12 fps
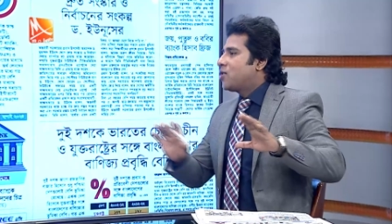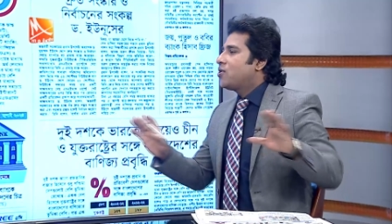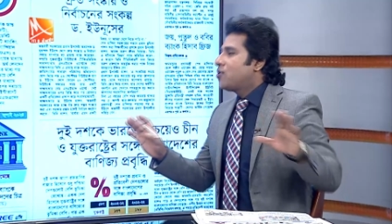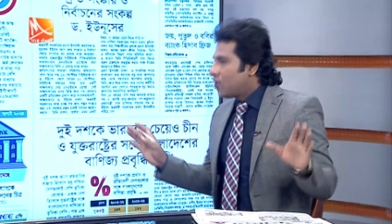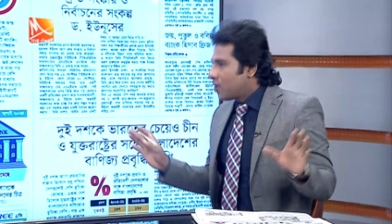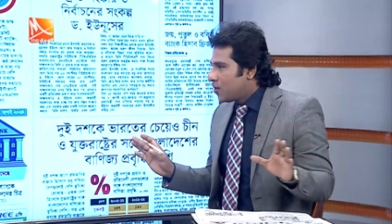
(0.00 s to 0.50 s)

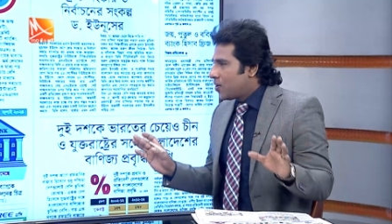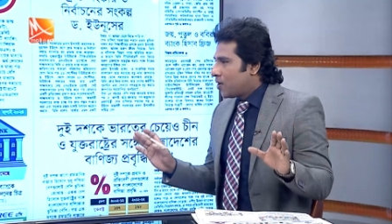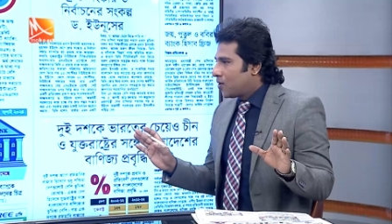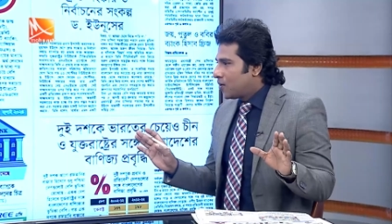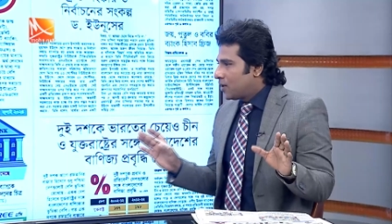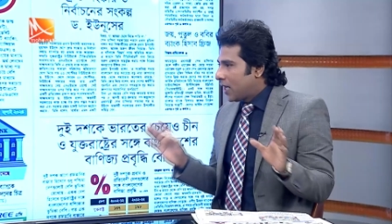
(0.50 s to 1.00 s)
চিত্র কেউ
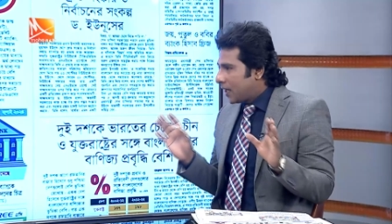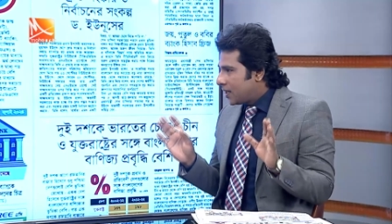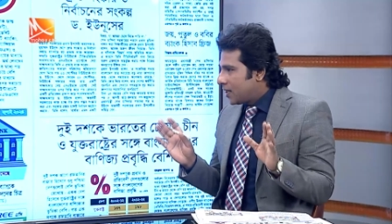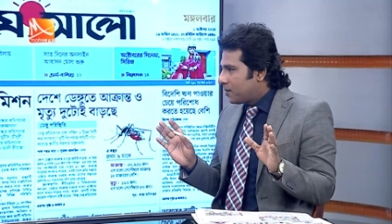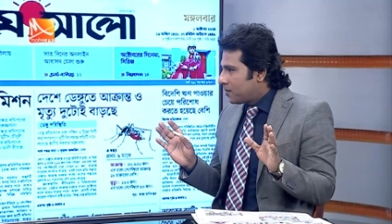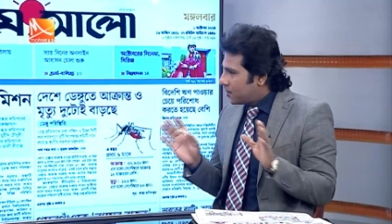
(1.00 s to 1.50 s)
কখনো
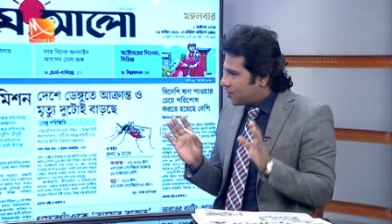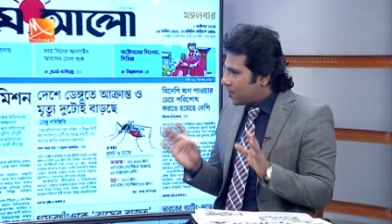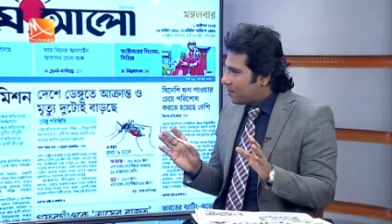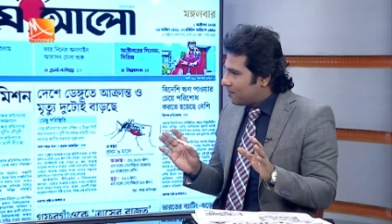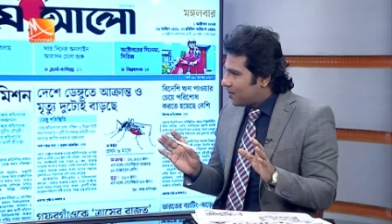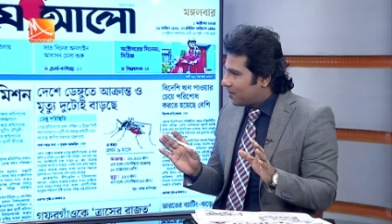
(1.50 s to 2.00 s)
দেখেনি এমন কি
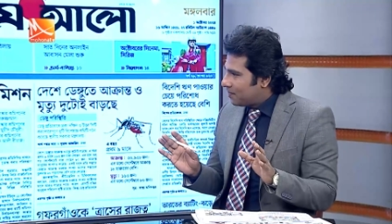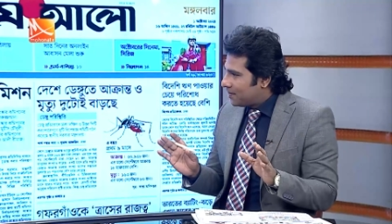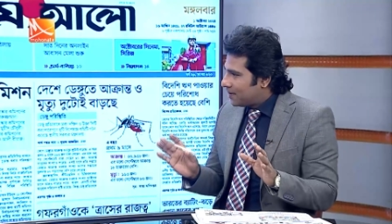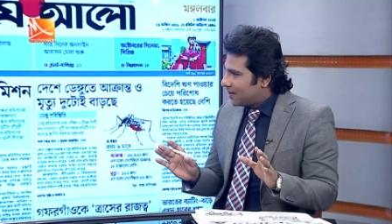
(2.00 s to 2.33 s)
সম্ভব